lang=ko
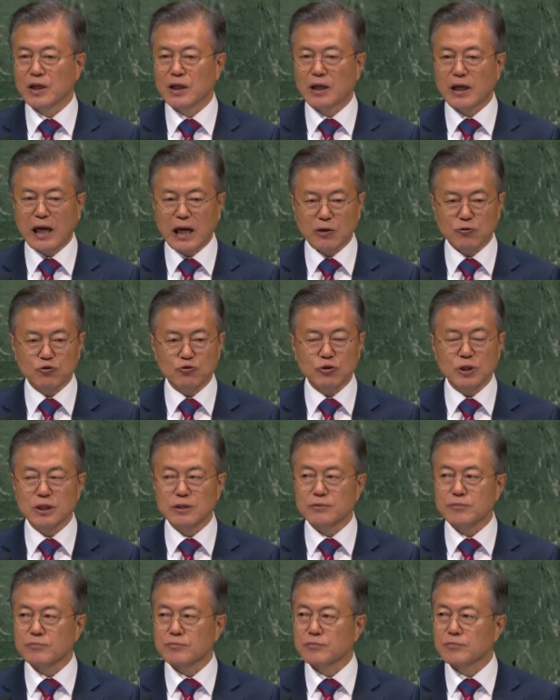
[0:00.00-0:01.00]

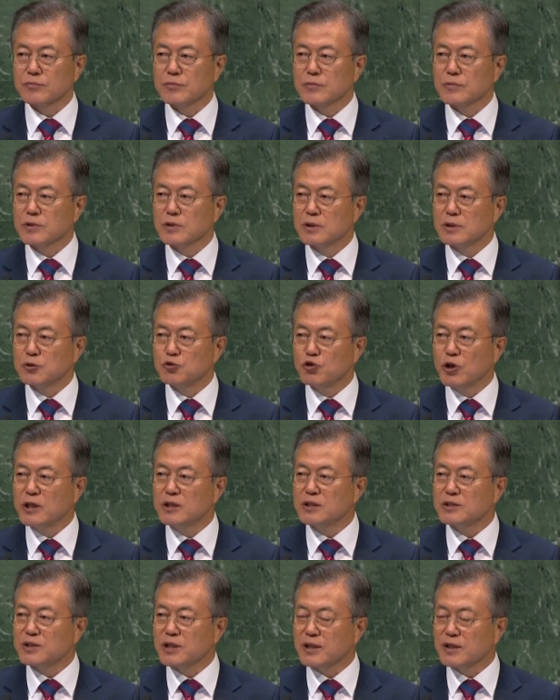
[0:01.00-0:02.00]
한국은
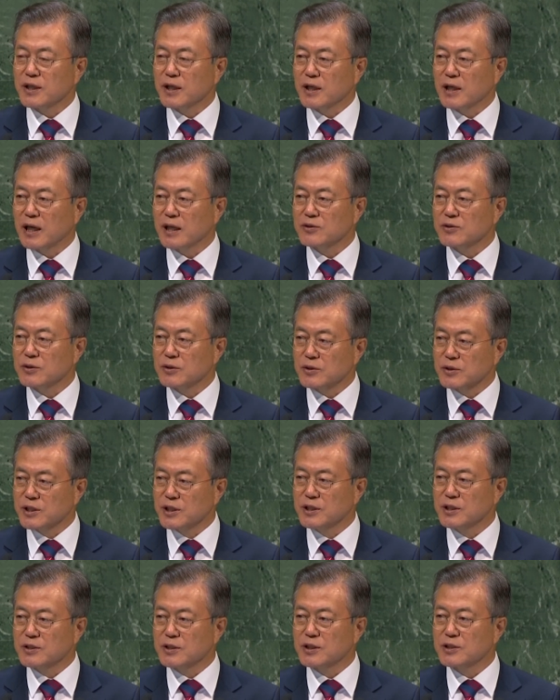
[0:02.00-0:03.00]
유엔이 채택한
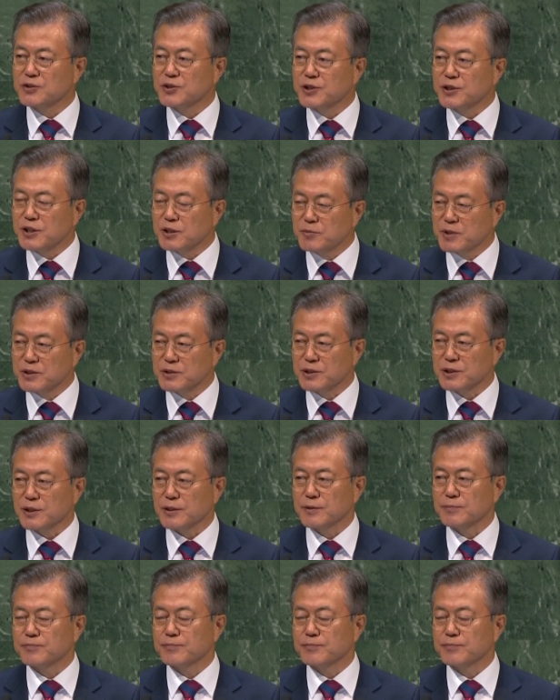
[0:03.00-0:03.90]
결의들을 지키면서